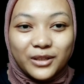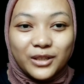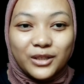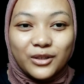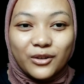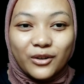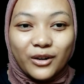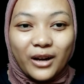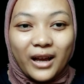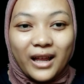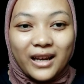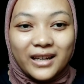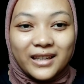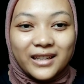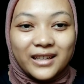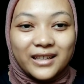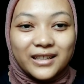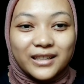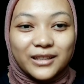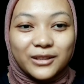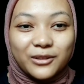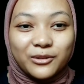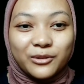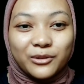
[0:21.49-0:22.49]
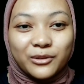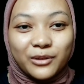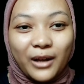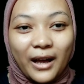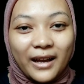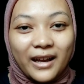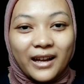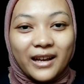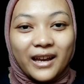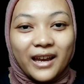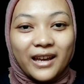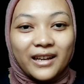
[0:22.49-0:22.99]
video kali ini tuh
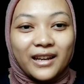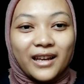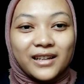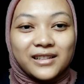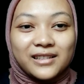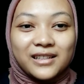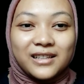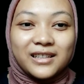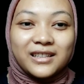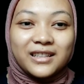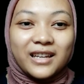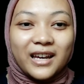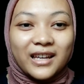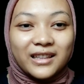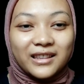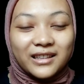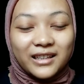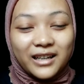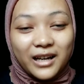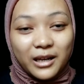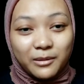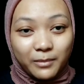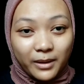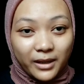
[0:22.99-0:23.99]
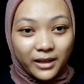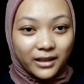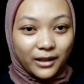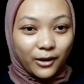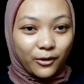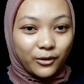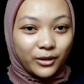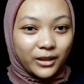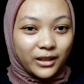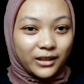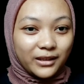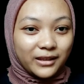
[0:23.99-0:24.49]
agak gak enak dilihat dengan
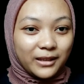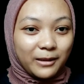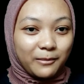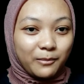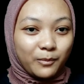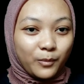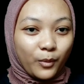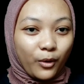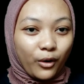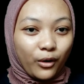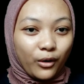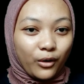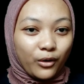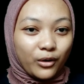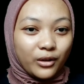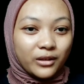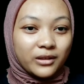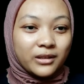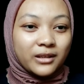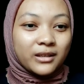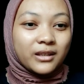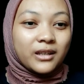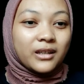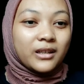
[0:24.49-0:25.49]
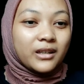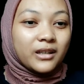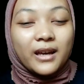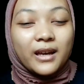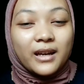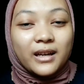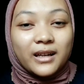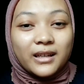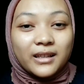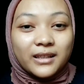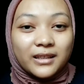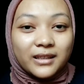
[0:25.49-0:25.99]
background hitam polos
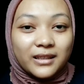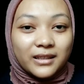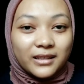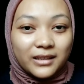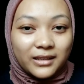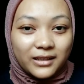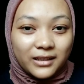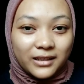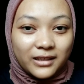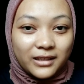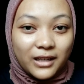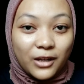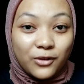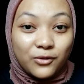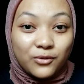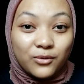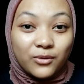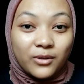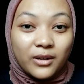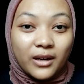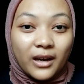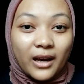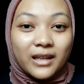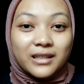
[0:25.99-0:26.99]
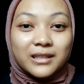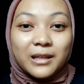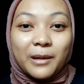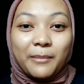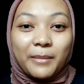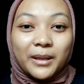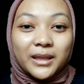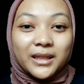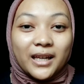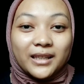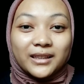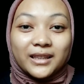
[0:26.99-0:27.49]
Uh, dan juga
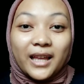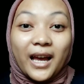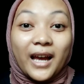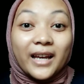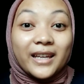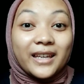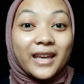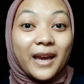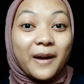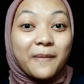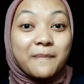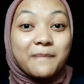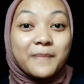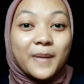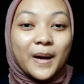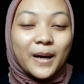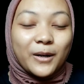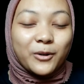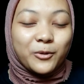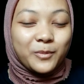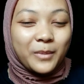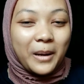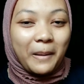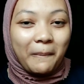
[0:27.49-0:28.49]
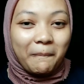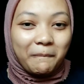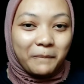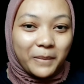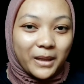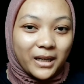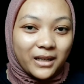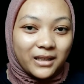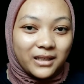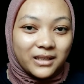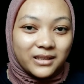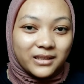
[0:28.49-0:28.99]
selamat datang yang baru
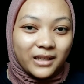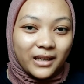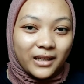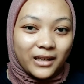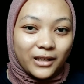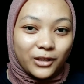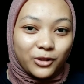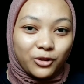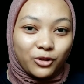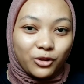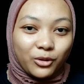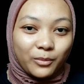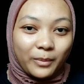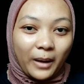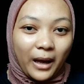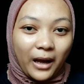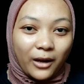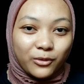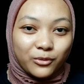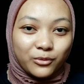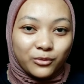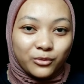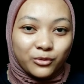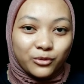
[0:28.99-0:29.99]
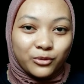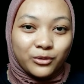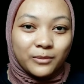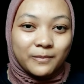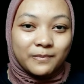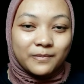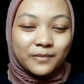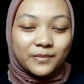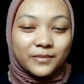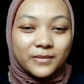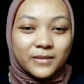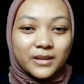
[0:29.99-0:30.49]
mampir di channel YouTube aku.
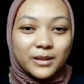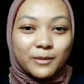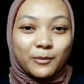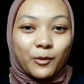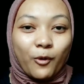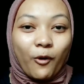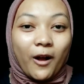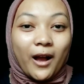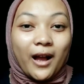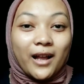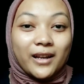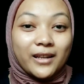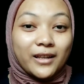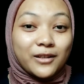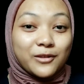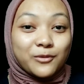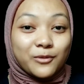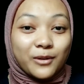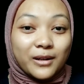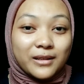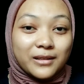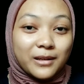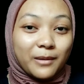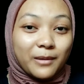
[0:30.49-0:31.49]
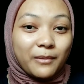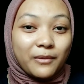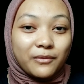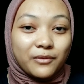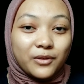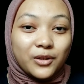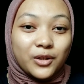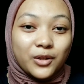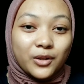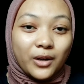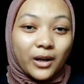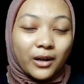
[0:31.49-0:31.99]
Semoga kalian suka sama
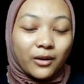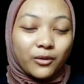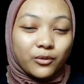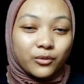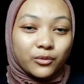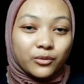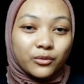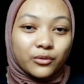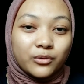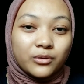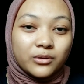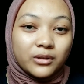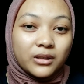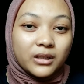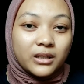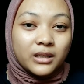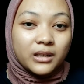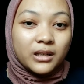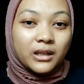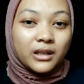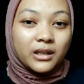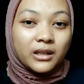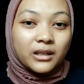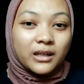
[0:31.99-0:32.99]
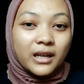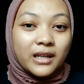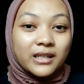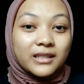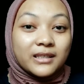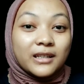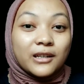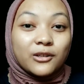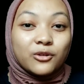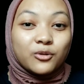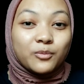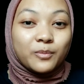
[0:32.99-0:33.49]
video aku. Dan
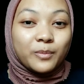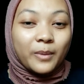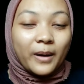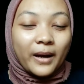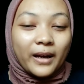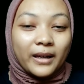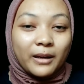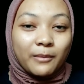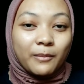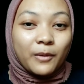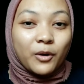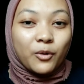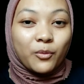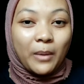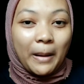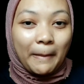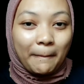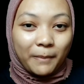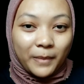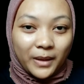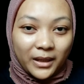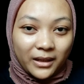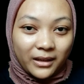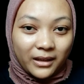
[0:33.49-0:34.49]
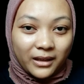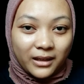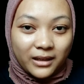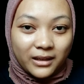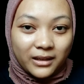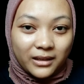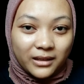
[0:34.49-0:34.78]
jangan lupa yang baru mampir,